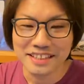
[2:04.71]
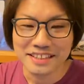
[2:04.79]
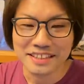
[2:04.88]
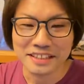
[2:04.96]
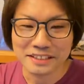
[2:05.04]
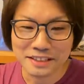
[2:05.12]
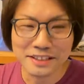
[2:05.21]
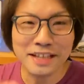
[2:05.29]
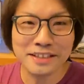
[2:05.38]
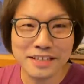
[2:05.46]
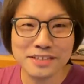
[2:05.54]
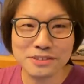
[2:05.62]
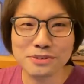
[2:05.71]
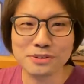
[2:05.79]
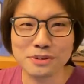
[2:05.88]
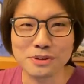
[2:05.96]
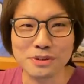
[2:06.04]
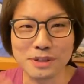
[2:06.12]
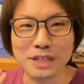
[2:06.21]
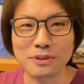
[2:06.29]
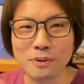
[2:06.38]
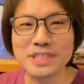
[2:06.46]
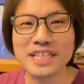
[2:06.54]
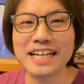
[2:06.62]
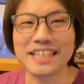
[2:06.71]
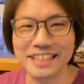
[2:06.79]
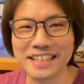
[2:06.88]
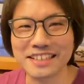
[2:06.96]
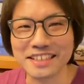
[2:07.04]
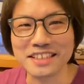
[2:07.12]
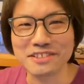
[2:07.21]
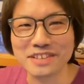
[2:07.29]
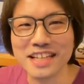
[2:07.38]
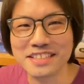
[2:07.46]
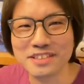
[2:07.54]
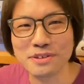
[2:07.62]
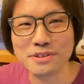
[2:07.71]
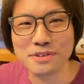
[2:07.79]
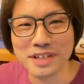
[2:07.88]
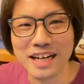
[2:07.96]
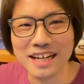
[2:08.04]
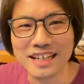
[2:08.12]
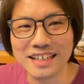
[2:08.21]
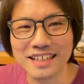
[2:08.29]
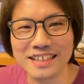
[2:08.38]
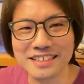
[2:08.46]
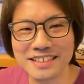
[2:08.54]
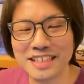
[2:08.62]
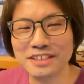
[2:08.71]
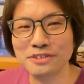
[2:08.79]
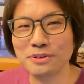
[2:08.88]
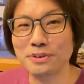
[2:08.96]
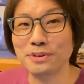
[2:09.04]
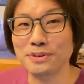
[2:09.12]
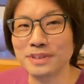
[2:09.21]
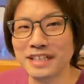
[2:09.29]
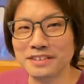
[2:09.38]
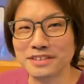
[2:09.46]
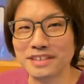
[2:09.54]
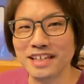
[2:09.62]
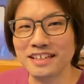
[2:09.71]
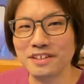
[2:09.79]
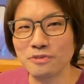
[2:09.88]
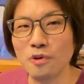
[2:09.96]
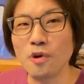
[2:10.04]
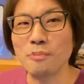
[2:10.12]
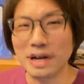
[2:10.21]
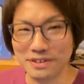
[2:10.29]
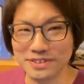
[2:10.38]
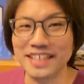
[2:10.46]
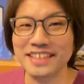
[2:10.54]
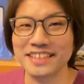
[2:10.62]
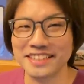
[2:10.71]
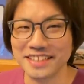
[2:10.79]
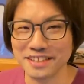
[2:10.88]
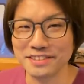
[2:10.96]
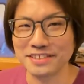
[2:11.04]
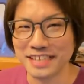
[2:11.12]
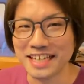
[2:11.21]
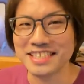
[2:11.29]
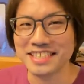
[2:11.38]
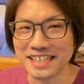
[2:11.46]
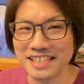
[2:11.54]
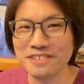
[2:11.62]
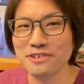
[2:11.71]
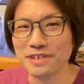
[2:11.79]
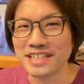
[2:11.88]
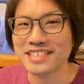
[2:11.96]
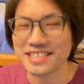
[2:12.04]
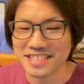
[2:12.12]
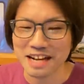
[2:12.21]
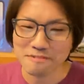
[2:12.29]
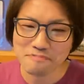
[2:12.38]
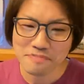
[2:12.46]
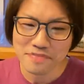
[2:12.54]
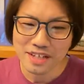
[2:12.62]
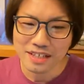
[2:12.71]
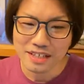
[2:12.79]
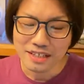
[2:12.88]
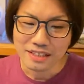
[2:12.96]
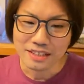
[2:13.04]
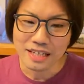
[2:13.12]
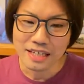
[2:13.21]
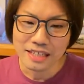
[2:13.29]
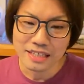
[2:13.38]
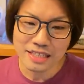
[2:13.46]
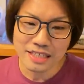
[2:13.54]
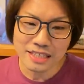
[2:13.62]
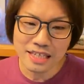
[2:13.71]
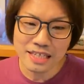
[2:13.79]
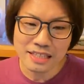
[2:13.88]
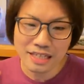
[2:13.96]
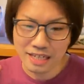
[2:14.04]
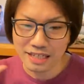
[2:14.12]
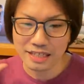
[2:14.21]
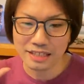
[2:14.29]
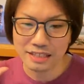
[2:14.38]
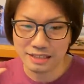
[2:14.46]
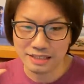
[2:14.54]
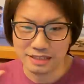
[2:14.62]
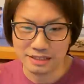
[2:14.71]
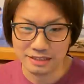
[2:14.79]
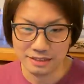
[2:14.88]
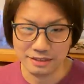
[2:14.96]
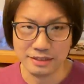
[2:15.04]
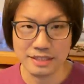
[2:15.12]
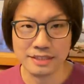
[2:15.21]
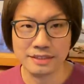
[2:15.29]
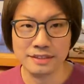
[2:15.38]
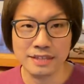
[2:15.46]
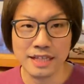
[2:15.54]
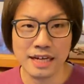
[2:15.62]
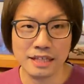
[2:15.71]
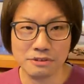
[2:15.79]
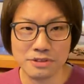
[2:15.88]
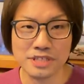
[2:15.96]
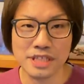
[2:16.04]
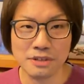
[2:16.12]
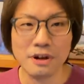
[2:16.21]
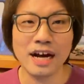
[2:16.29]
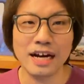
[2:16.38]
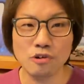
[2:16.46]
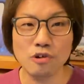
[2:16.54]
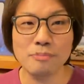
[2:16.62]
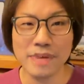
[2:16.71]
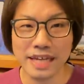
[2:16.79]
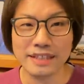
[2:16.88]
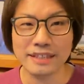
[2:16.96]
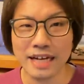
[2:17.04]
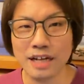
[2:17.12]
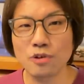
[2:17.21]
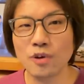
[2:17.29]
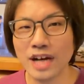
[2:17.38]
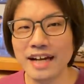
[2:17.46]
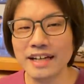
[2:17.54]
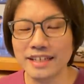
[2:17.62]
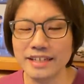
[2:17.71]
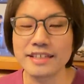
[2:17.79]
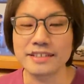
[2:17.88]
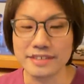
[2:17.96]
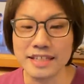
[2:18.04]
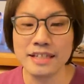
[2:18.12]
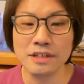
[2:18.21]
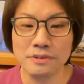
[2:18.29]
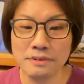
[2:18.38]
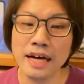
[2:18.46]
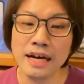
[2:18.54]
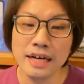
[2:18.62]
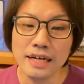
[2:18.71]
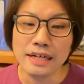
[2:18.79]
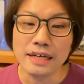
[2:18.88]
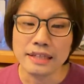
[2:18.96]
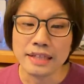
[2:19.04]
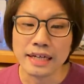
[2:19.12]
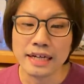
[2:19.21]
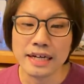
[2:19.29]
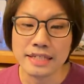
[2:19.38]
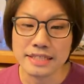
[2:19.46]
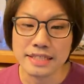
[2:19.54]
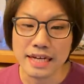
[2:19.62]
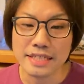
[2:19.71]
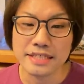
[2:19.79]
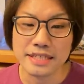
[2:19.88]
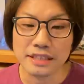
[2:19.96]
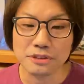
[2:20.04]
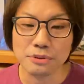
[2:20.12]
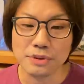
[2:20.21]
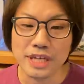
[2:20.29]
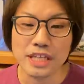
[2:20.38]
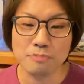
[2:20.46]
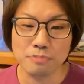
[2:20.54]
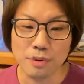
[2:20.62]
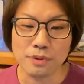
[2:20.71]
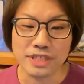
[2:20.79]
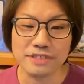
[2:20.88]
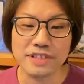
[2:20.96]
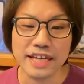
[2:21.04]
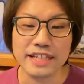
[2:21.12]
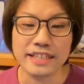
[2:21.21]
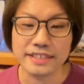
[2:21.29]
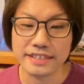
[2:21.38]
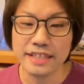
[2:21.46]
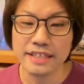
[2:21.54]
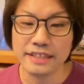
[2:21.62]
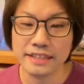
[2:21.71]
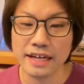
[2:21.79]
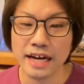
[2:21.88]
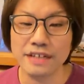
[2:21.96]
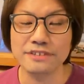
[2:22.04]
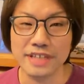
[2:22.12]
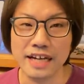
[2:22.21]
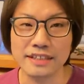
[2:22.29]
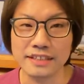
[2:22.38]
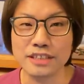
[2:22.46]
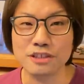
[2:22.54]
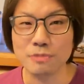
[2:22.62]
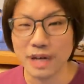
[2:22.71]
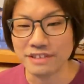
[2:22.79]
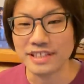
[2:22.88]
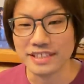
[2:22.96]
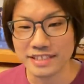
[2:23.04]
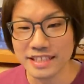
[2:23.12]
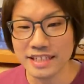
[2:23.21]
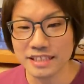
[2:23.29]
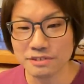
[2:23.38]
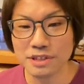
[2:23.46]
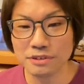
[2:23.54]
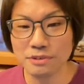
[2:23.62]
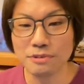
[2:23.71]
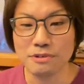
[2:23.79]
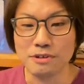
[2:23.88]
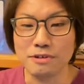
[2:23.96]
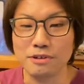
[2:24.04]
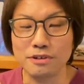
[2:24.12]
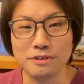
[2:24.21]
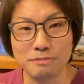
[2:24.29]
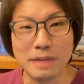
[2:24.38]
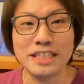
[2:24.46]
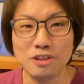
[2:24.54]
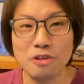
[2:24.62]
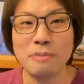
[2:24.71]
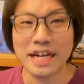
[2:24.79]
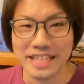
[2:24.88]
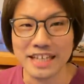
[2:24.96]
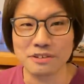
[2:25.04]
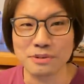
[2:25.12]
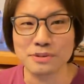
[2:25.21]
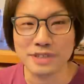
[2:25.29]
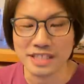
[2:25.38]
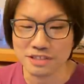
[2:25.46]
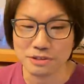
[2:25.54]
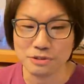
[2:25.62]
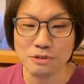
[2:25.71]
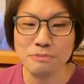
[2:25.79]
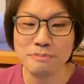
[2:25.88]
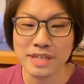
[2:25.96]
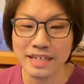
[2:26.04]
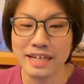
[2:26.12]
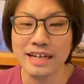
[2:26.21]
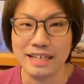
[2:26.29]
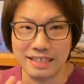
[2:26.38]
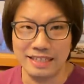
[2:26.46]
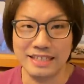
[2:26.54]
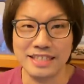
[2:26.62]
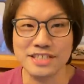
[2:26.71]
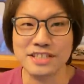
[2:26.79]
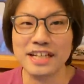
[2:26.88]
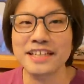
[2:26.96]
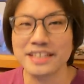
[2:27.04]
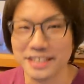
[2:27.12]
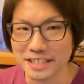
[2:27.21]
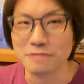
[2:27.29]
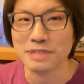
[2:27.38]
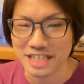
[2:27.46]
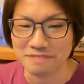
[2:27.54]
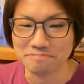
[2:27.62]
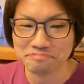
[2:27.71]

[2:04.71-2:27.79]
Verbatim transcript: だんだんちょっとあのおしゃれになってきてる感じというか、あちゃんと何ていうんですか、フォーマルになってきてる鞘師なりにという感じでした。で聞いていたリスナーとしてのハロー面ハロー関係ですねは、高橋愛ちゃんとエリポン生田絵梨奈ですね。で春南飯窪春菜ですね。それと牧野マリアという感じのよんめいが話の中に出てきてました。